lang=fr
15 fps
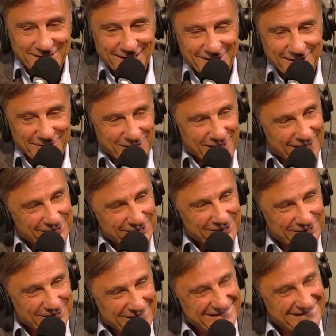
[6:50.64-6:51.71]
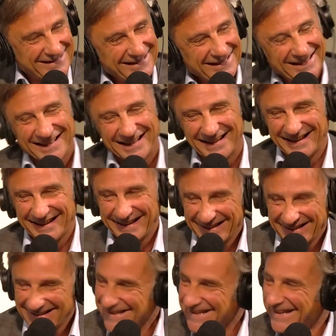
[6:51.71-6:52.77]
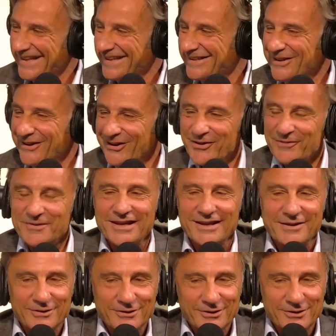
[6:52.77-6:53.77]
allez voir tout de suite. La star, star du 18e. Non, mais